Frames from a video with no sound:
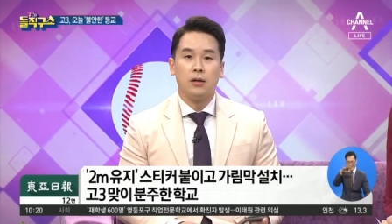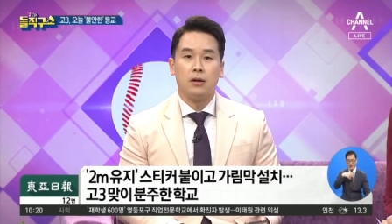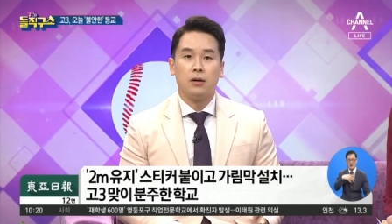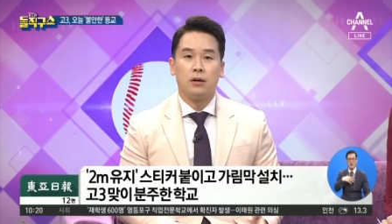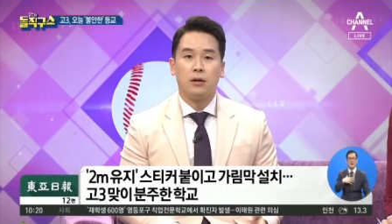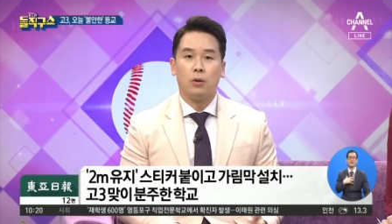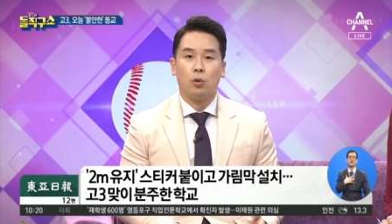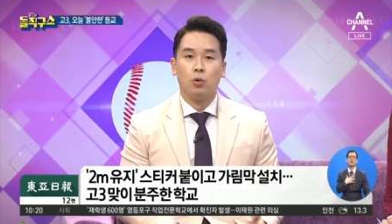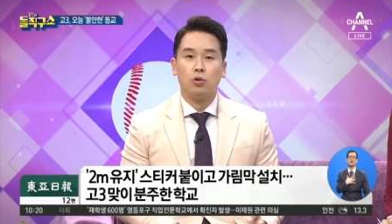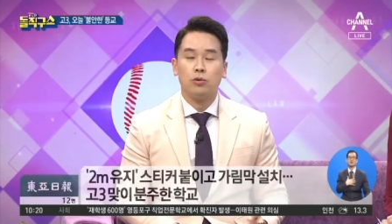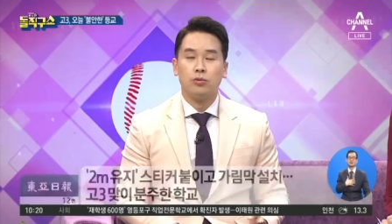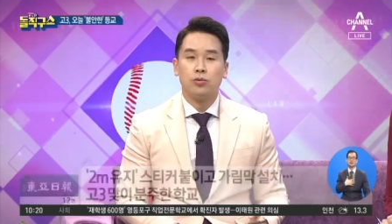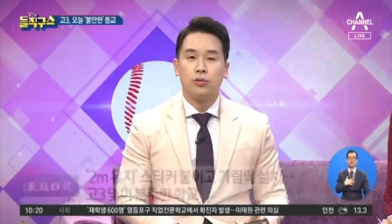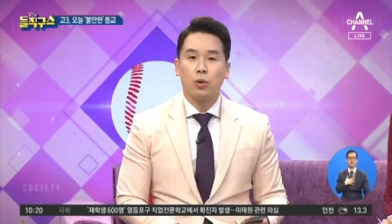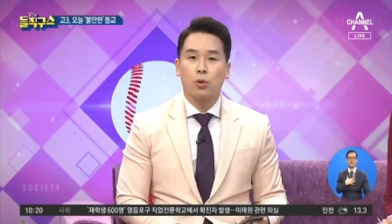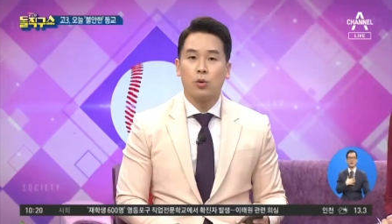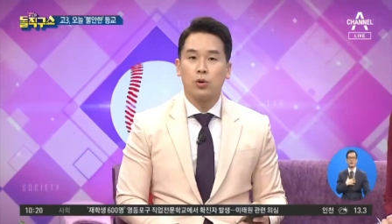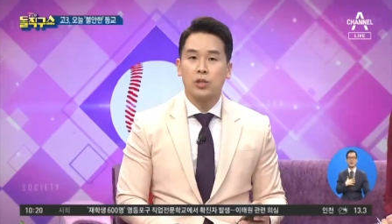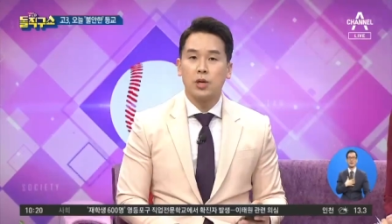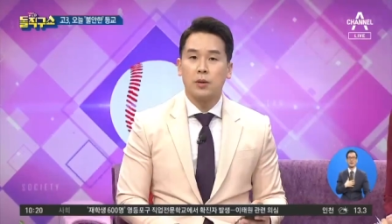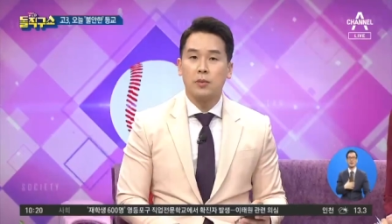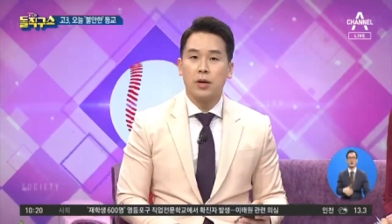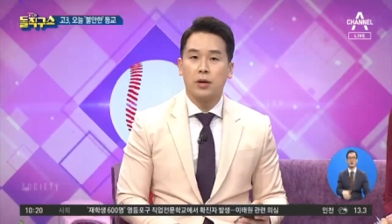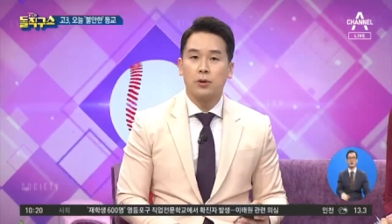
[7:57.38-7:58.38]
어, 오늘부터
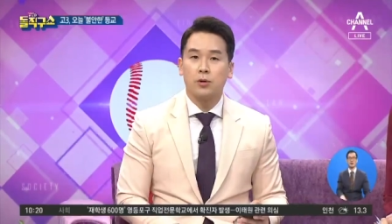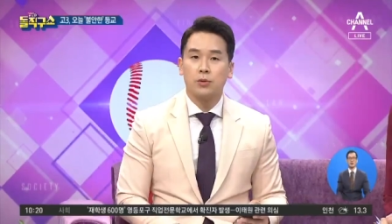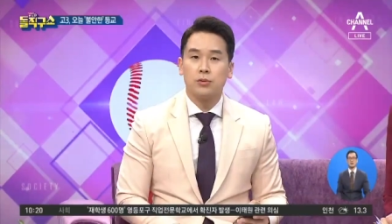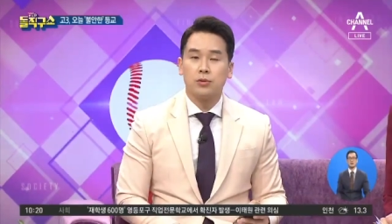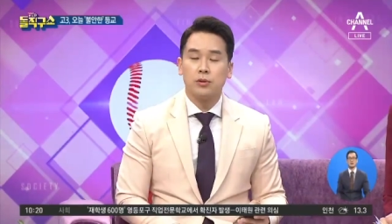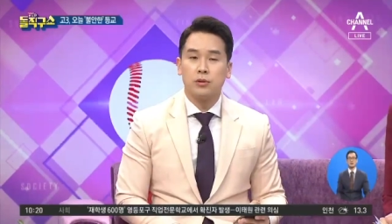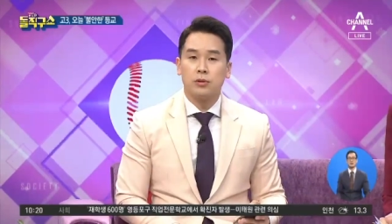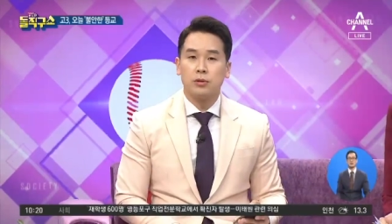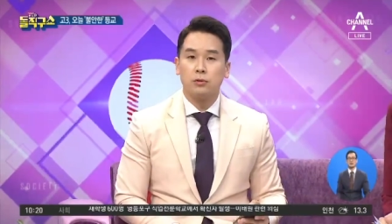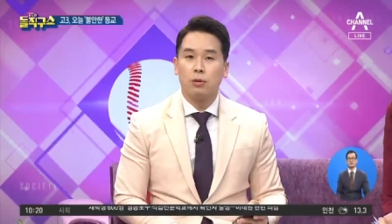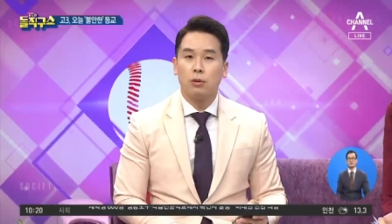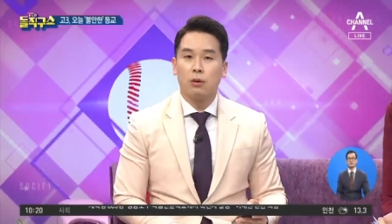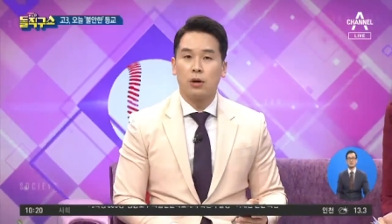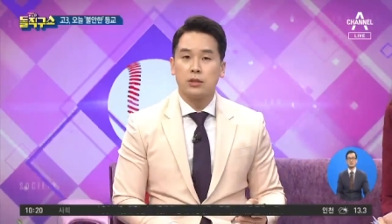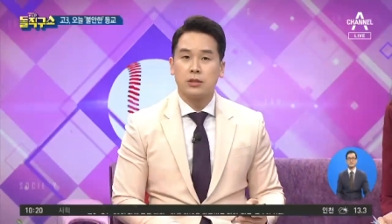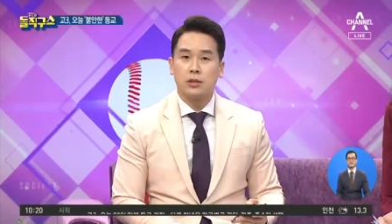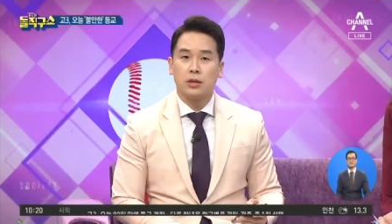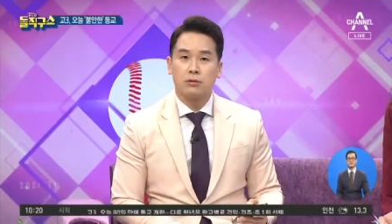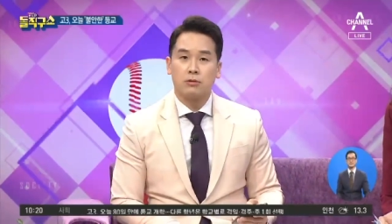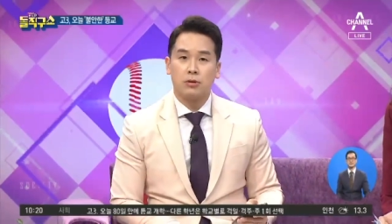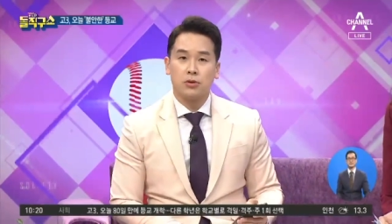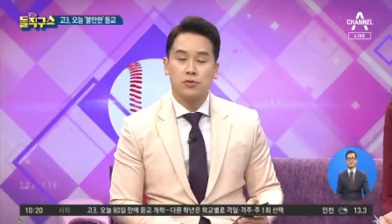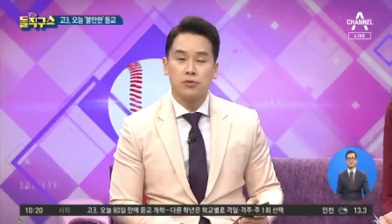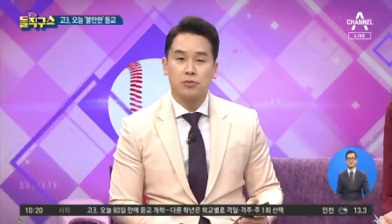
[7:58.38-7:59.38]
고삼 학교들 등교가
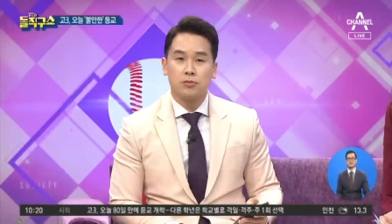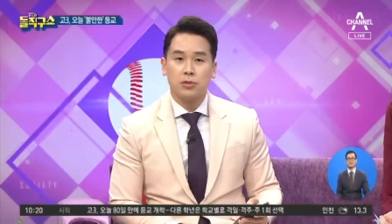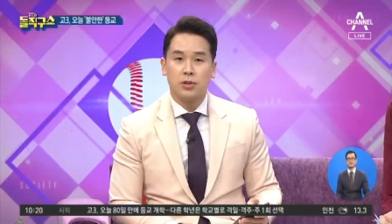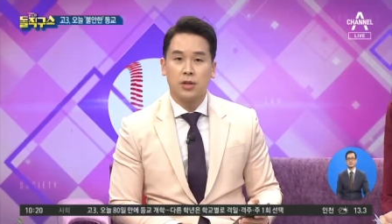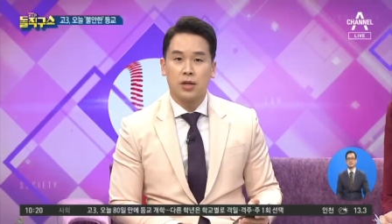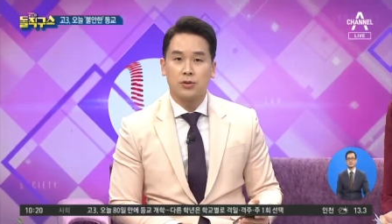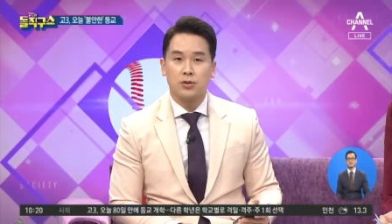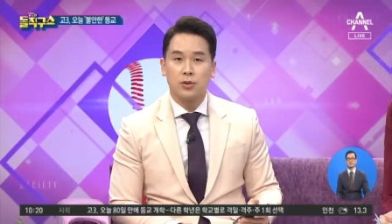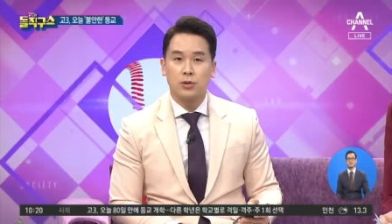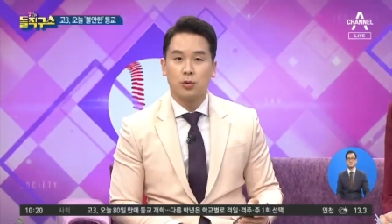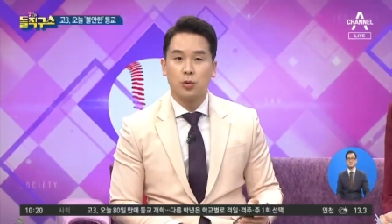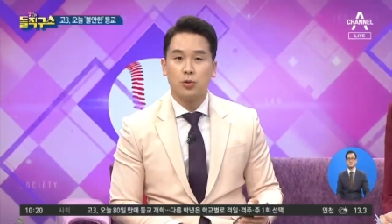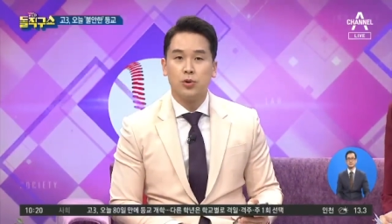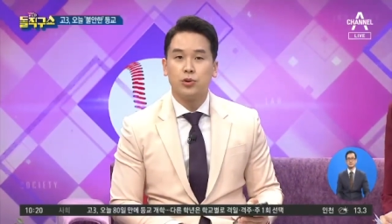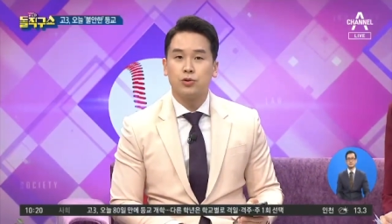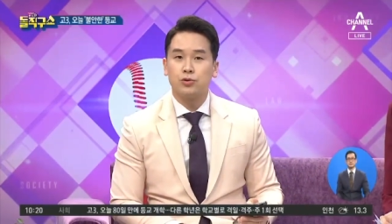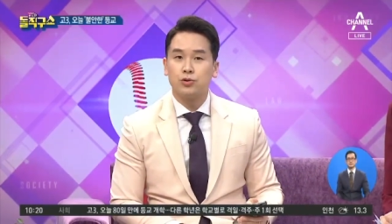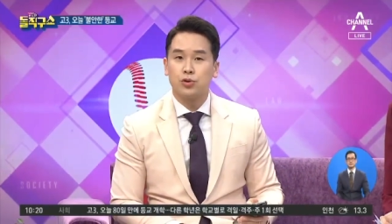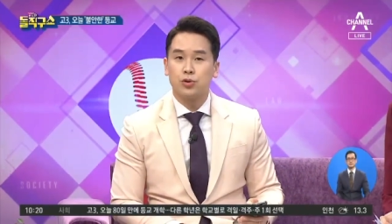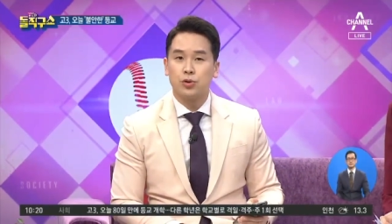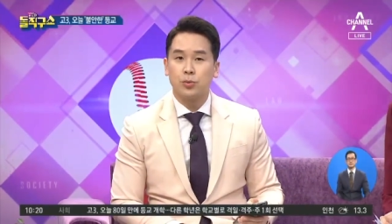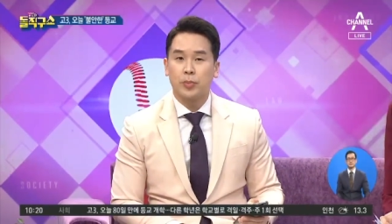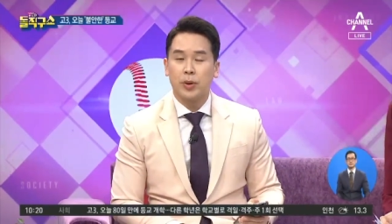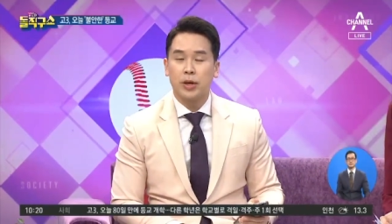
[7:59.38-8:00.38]
시작됐습니다. 저희
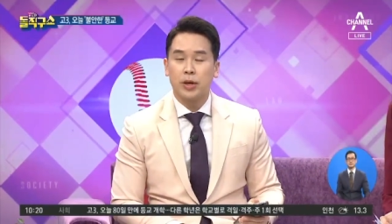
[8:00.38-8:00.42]
돌직구쇼